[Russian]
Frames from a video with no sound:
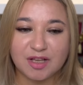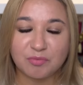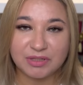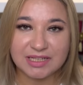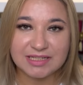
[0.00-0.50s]

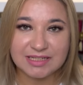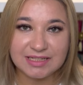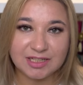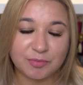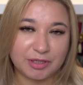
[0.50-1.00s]

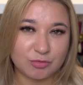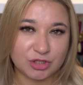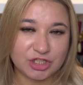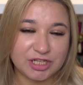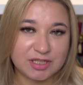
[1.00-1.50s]
поносить их, потому
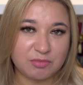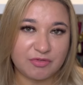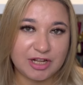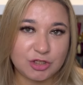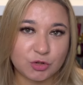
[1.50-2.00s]
что часто
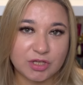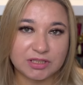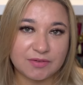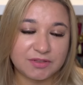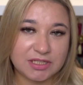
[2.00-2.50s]
бывает, что
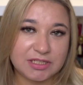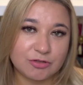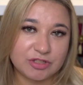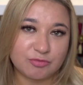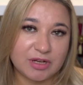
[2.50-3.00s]
когда вы
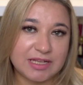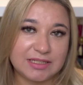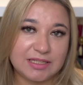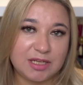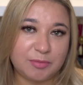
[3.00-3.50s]
тестируете в
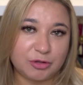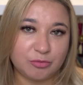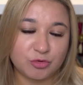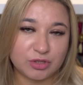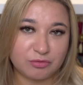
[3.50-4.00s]
магазине и
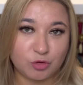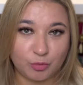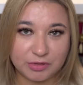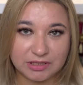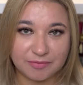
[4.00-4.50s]
потом уже
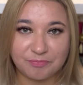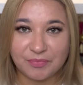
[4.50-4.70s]
купите